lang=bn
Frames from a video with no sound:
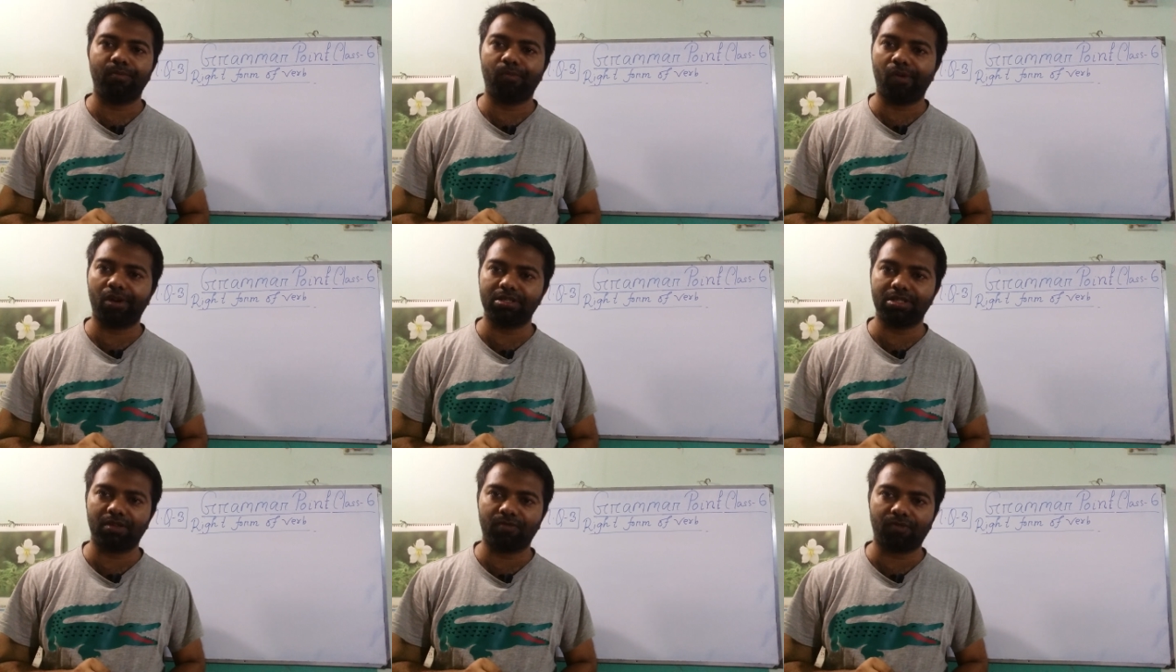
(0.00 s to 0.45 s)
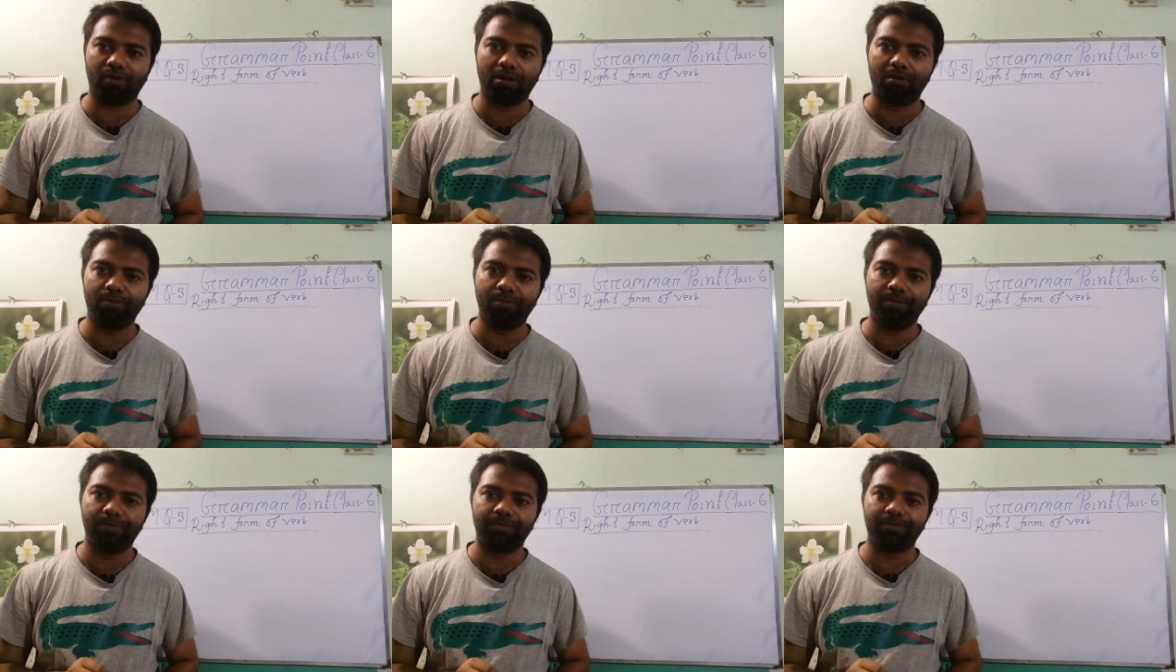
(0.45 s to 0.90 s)
present
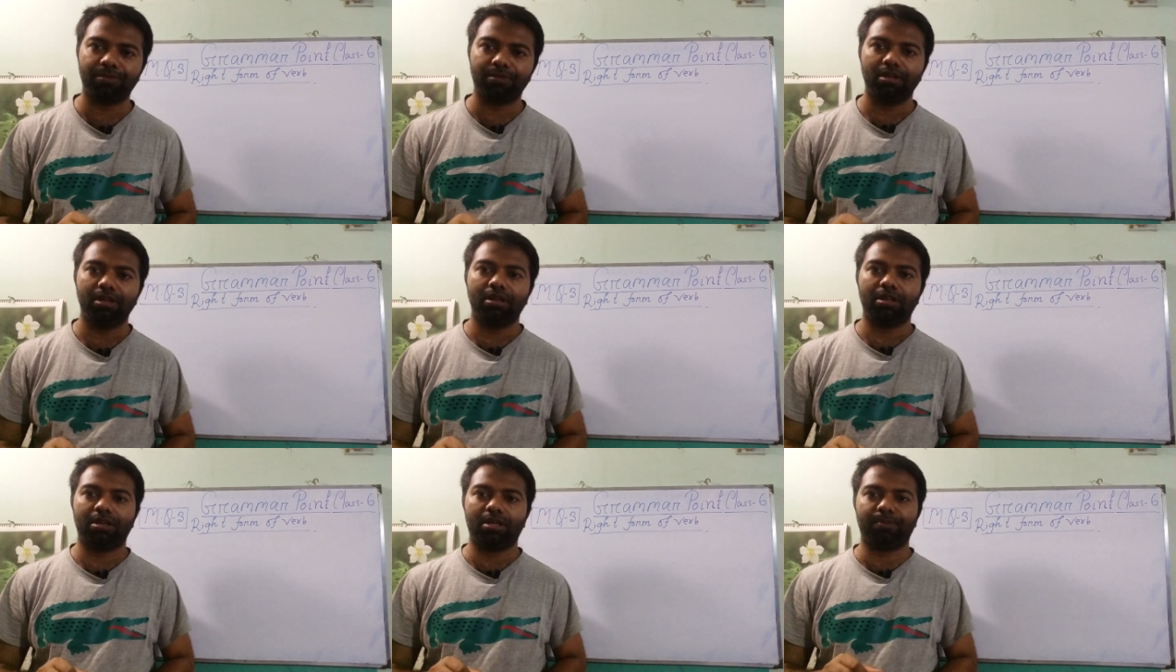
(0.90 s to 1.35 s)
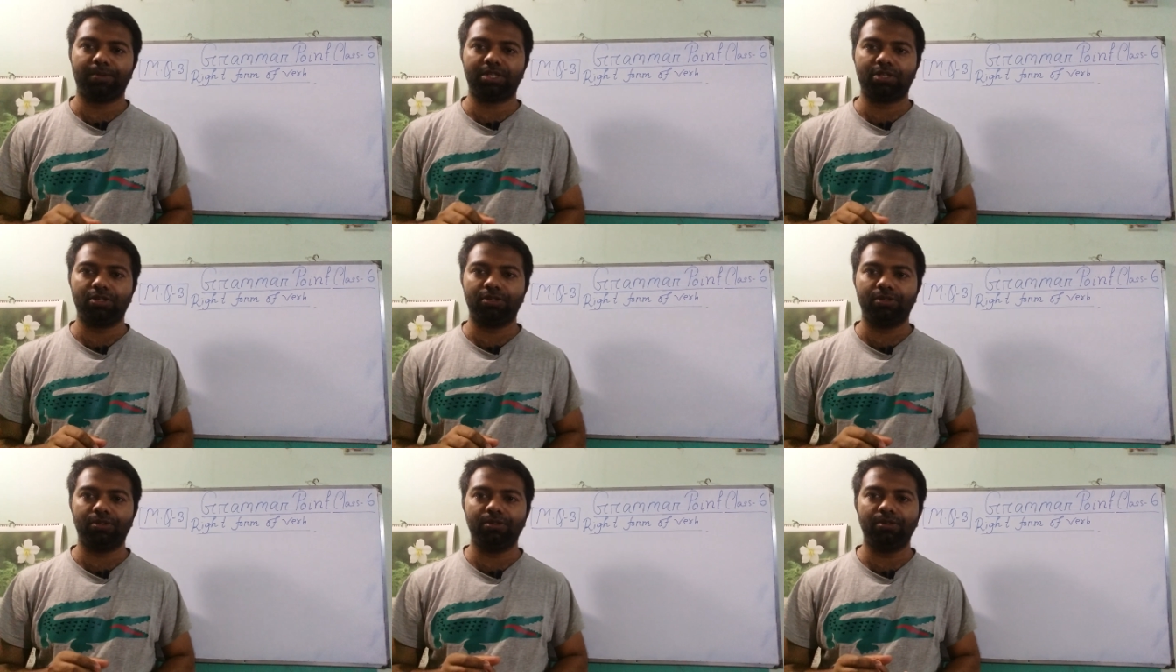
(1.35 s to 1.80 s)
ফর্ম নাম্বার
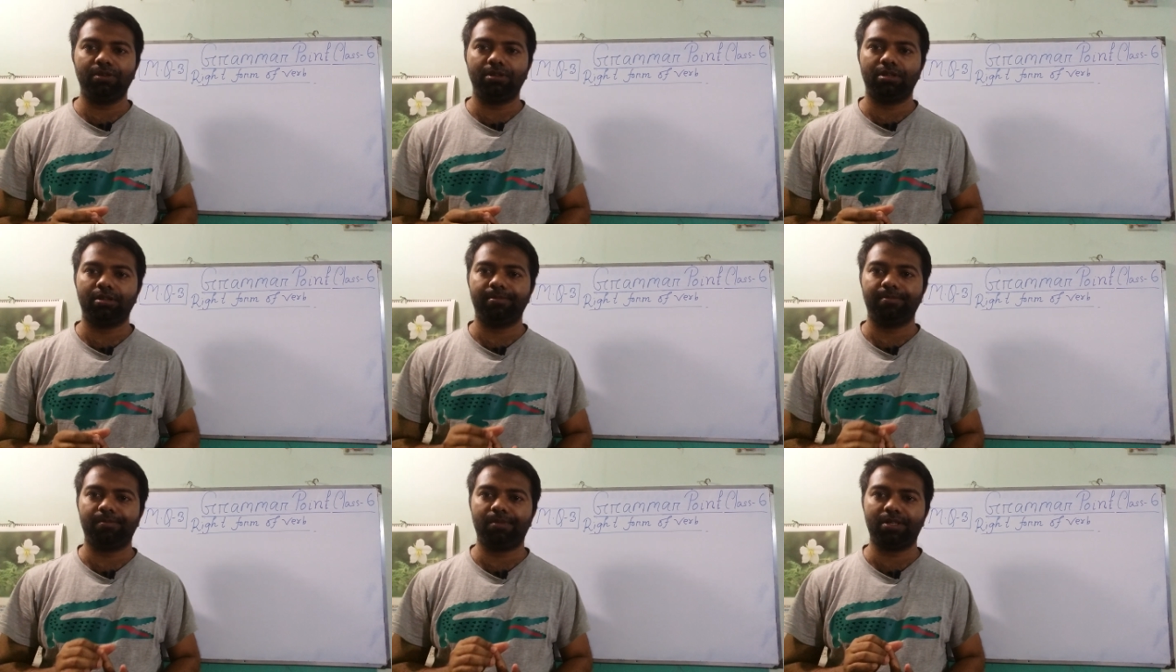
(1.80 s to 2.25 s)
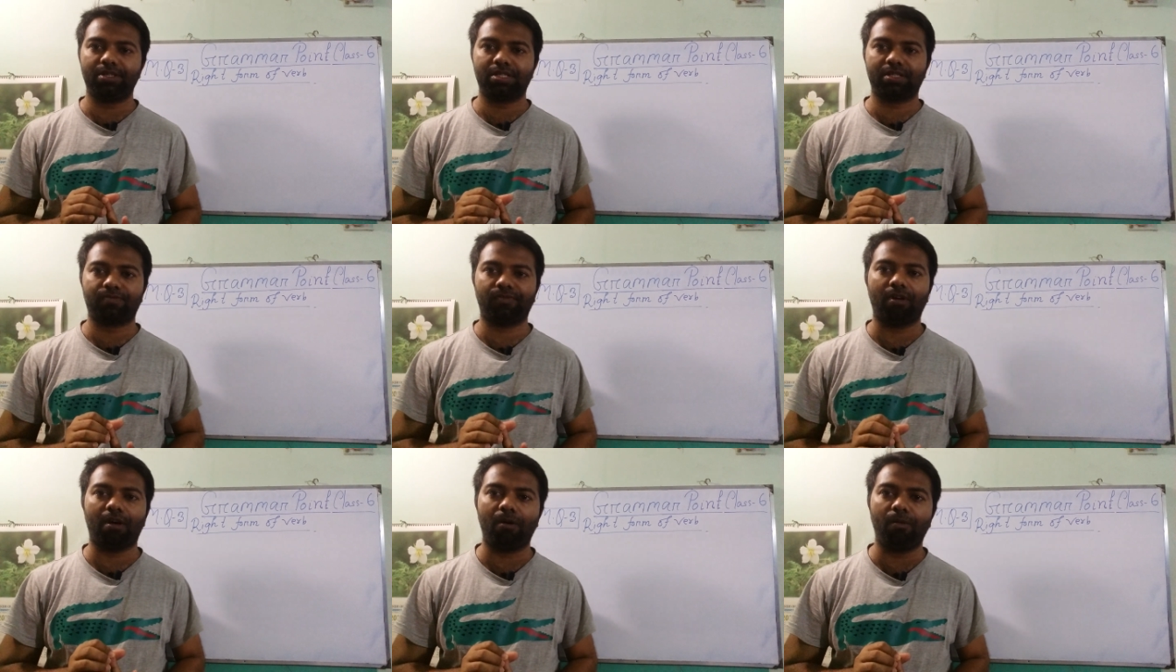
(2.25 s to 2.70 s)
টু
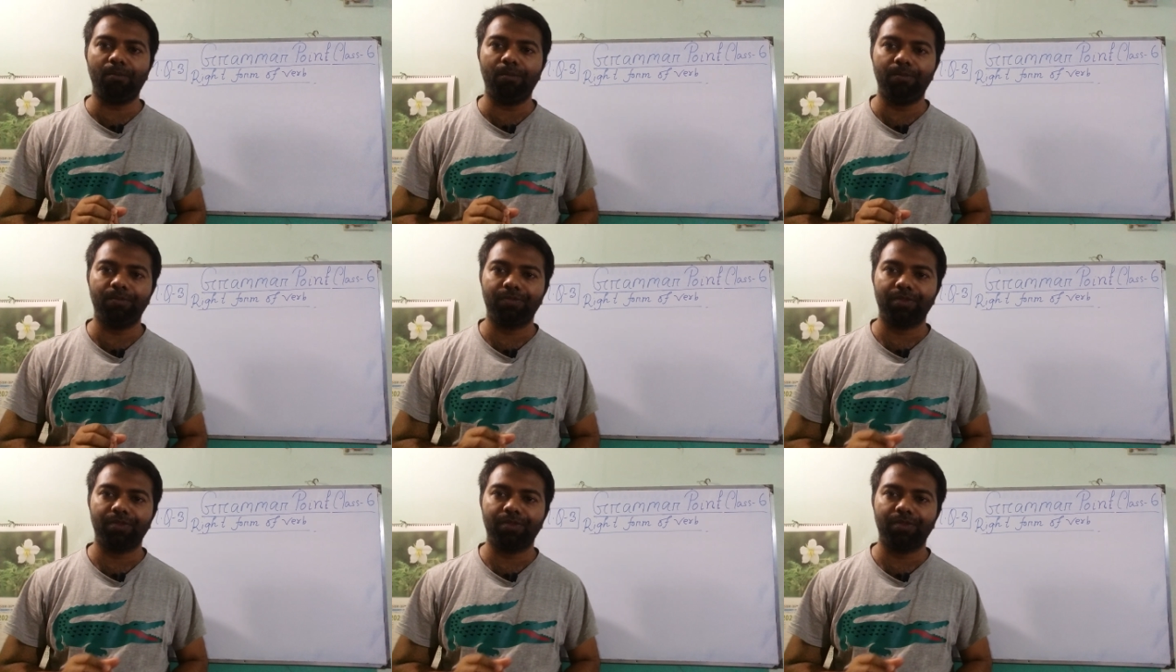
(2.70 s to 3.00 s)
ফার্স্ট ফর্ম